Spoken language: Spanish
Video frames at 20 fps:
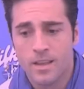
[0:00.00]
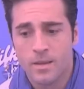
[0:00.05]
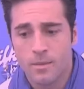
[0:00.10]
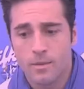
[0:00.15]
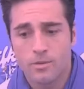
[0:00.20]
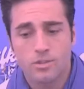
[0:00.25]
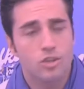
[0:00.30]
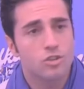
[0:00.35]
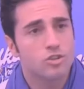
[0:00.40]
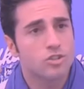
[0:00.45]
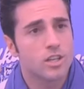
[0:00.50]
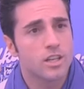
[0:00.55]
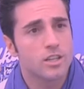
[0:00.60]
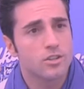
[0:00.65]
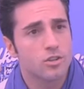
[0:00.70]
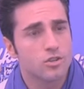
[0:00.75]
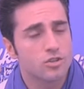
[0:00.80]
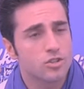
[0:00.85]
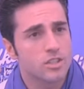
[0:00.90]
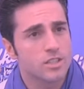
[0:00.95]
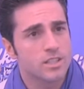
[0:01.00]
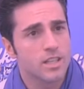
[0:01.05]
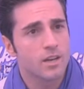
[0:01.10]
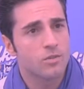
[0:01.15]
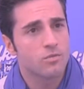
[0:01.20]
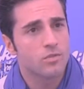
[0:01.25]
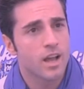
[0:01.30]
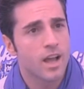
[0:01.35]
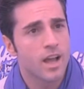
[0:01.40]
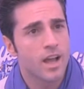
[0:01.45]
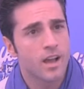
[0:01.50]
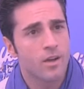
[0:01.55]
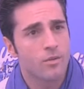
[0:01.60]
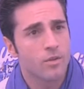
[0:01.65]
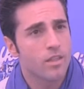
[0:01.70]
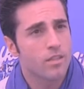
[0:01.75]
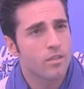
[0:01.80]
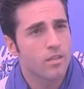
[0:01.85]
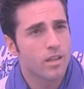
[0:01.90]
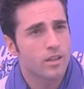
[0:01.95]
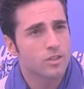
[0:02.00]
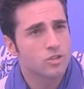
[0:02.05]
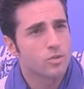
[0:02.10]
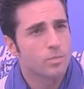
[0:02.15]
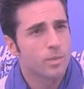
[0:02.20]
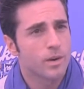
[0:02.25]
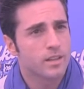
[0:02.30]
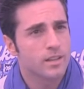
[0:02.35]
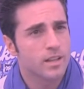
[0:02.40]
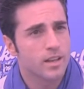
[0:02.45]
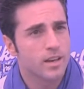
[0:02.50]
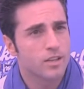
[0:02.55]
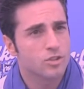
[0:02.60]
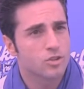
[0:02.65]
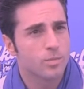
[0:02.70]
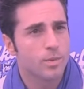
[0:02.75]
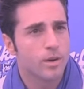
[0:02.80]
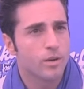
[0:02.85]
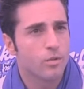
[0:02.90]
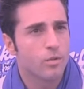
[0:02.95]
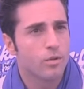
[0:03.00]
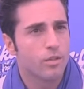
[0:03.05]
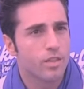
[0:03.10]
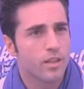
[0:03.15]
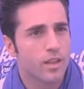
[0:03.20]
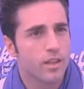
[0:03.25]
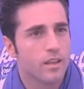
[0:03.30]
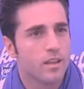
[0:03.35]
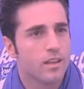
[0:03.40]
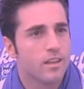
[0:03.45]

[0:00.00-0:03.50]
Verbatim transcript: vamos a conseguir todos que sea una, ciudad súper tierna, súper dulce.